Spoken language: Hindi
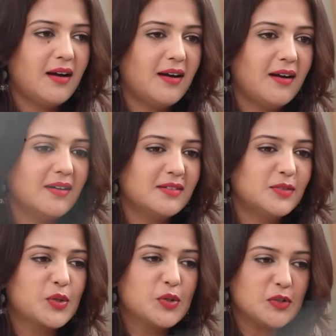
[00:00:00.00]

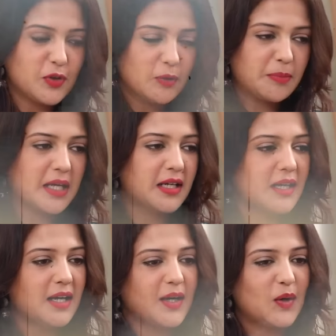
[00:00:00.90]
वो यूनिफॉर्म
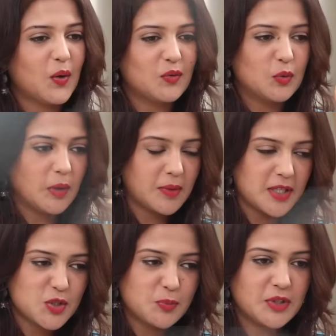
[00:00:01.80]
पहनना और वो
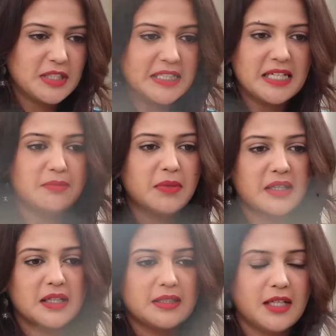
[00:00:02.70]
हमारी जो पूरी टीम
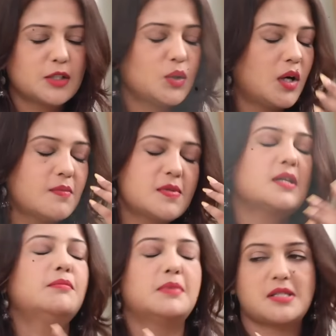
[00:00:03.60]
बन गई थी एक तो हम
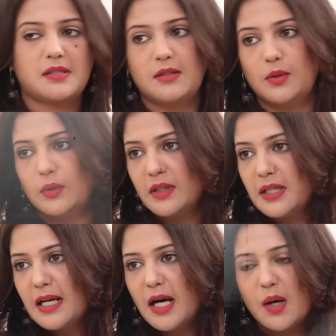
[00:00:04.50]
सब मस्ती खोर
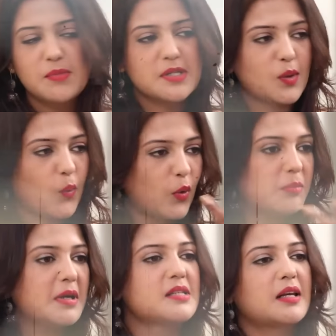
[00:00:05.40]
हम में से कोई
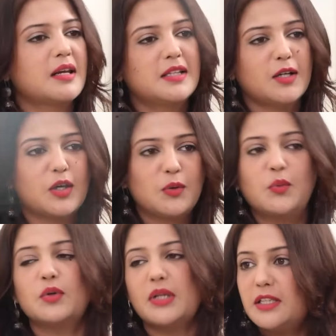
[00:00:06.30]
भी ऐसा नहीं था कि
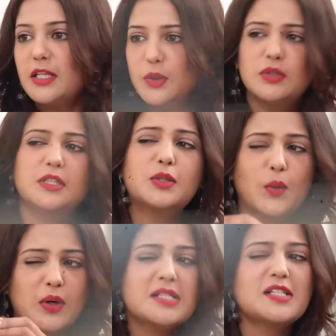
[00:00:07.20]
आई थिंक युक्ति
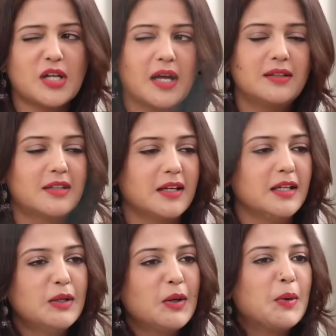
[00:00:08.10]
थोड़ी सी शांत है
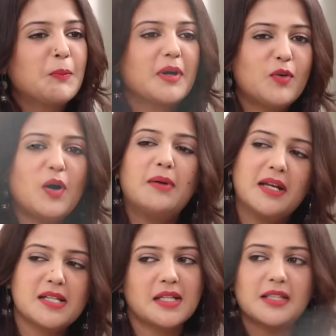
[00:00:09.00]
पर वो
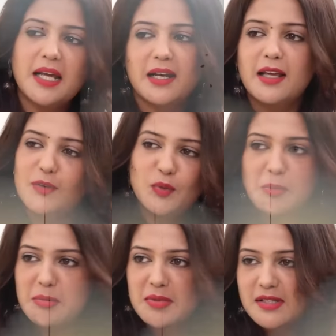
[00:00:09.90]
हमारे साथ रह रहे के वो
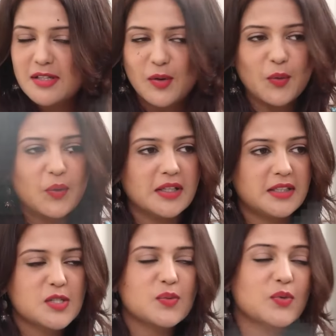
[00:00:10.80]
भी मस्ती खोर हो गई
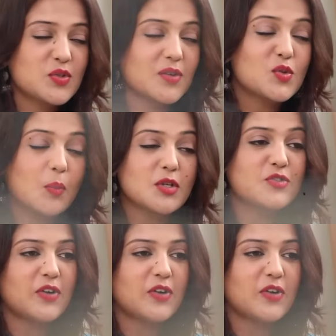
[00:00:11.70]
थी सो वी सो मच